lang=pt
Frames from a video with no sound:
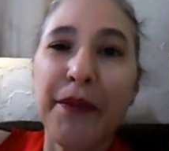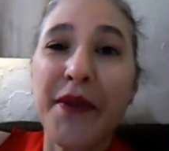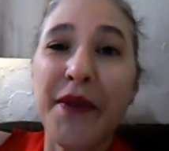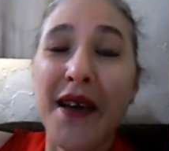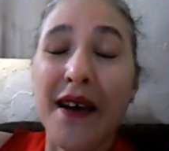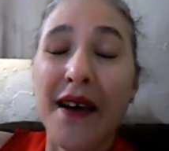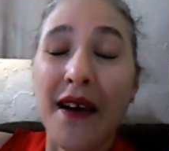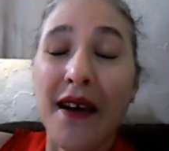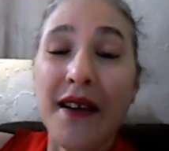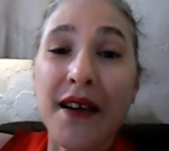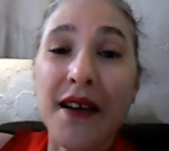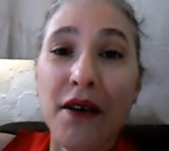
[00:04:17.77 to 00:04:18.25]

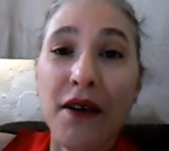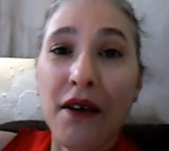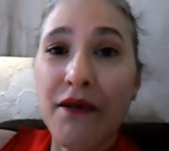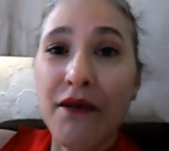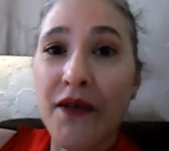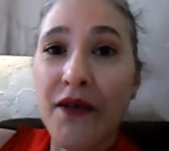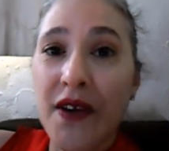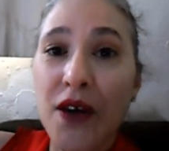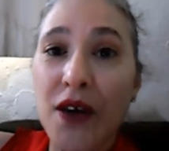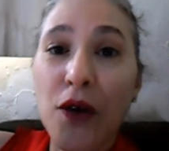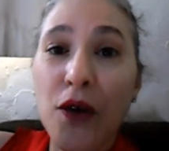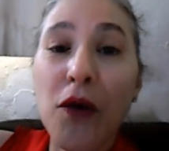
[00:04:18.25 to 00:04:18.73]
Porque quem tem uma
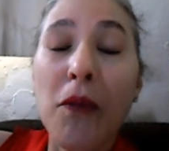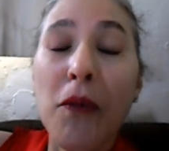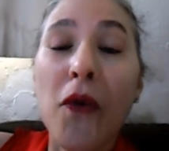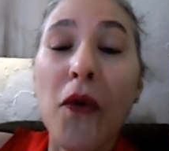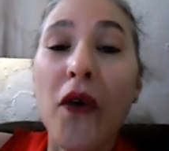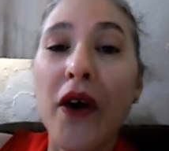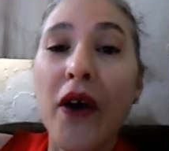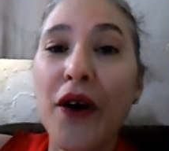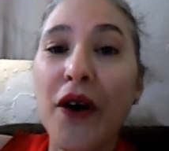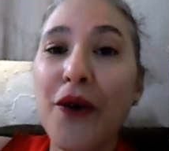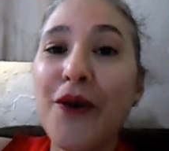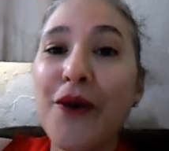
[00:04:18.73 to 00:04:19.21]
vida
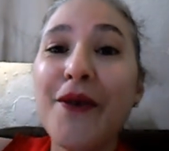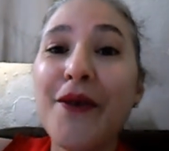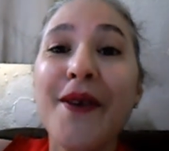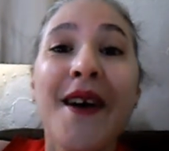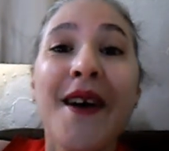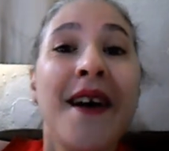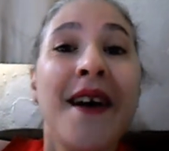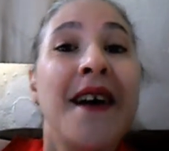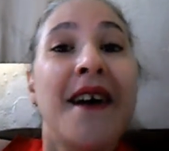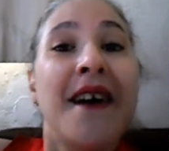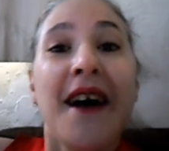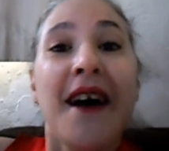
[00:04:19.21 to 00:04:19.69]
como eu,
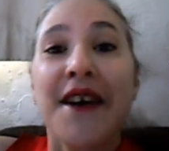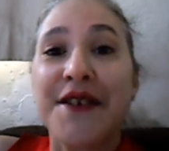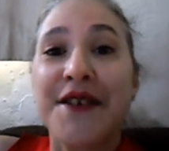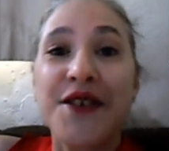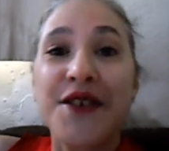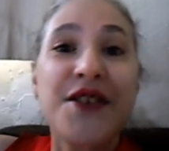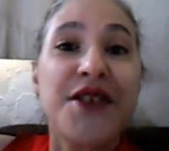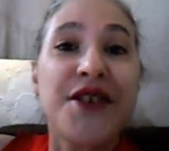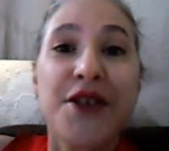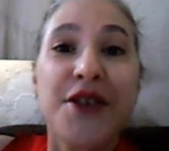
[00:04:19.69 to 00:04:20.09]
assim,